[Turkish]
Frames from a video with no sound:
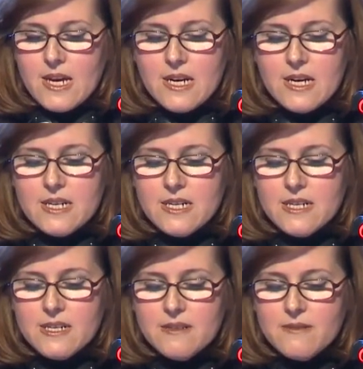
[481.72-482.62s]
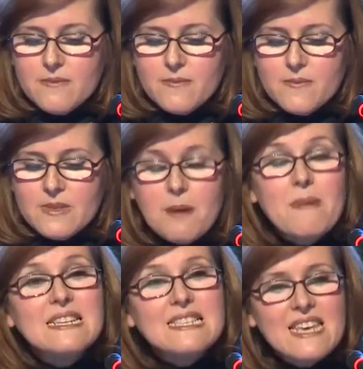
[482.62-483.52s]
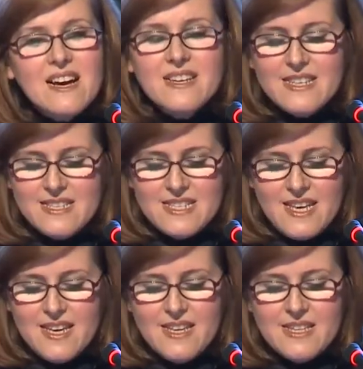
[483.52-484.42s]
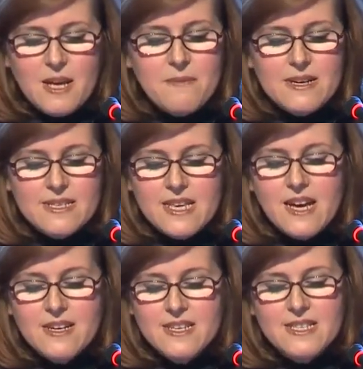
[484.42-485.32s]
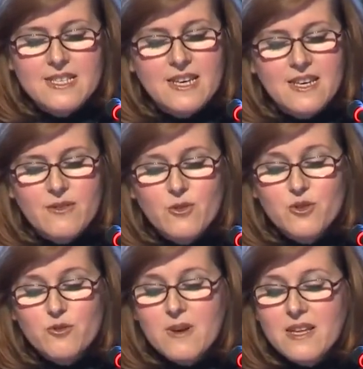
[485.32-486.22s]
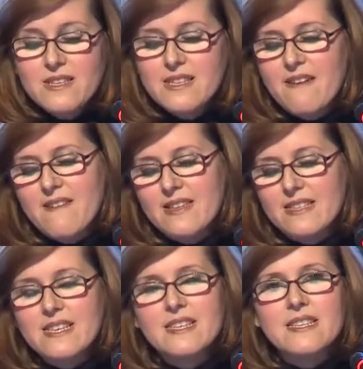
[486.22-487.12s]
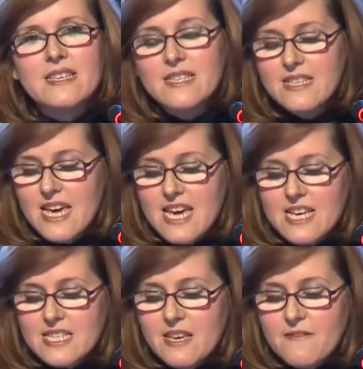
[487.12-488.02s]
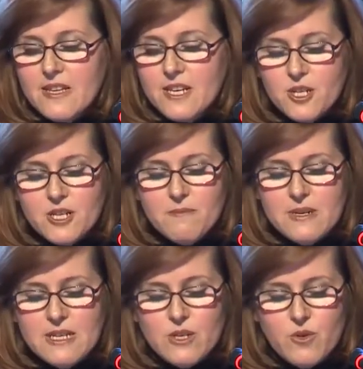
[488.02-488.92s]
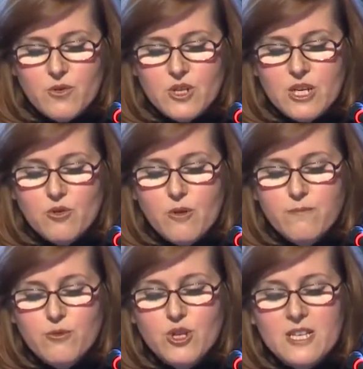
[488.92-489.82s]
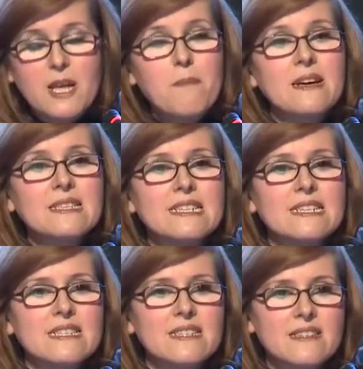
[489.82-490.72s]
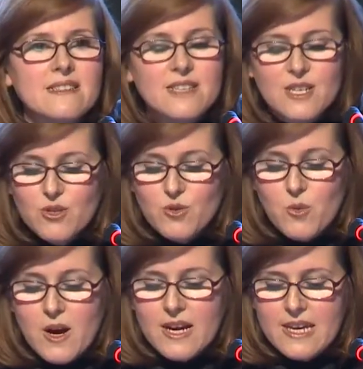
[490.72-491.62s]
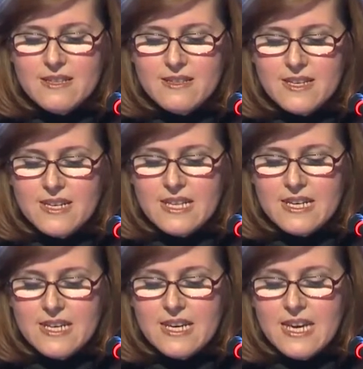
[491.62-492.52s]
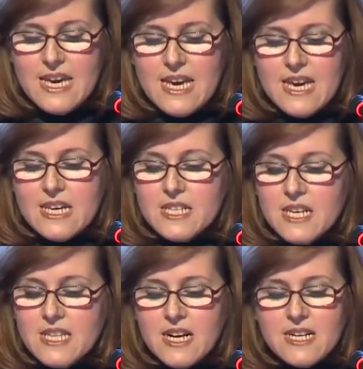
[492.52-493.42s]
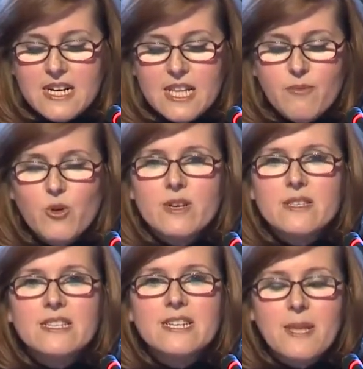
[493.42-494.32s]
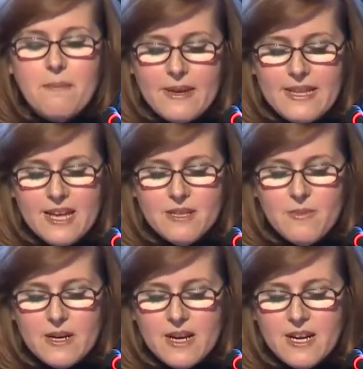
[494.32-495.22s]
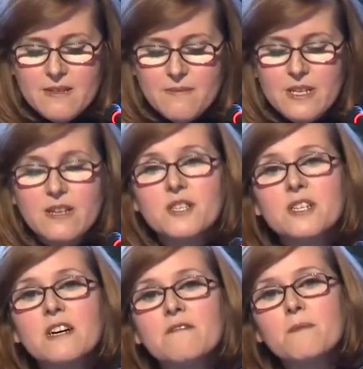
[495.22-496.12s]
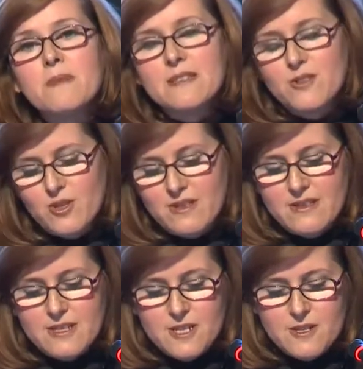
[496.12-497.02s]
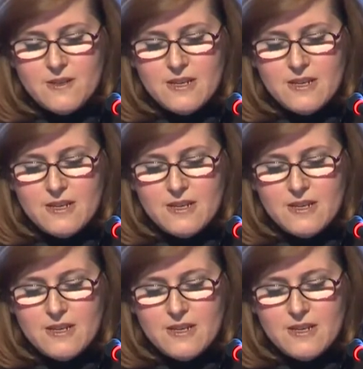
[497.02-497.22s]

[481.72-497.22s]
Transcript: Ee, Namazgah ise, namazgah ise Osmanlı Leventlerinin sefere çıkmadan önce topluca namaz kıldıkları, dua ettikleri Çanakkale Boğazı'na tepeden bakan bir açık hava mescididir.